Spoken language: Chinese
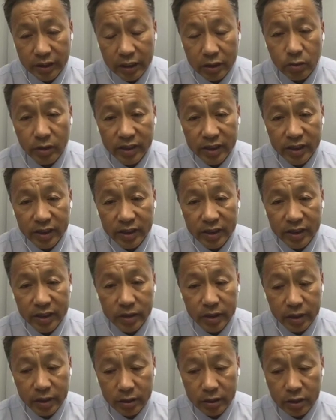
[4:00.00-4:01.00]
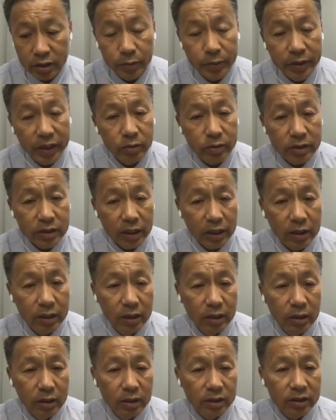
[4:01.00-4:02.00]
活检，这个甲基化液体
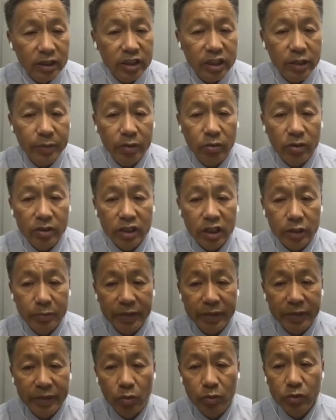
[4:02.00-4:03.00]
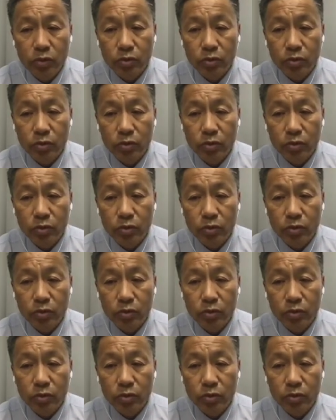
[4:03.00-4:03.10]
活检的第一篇文章。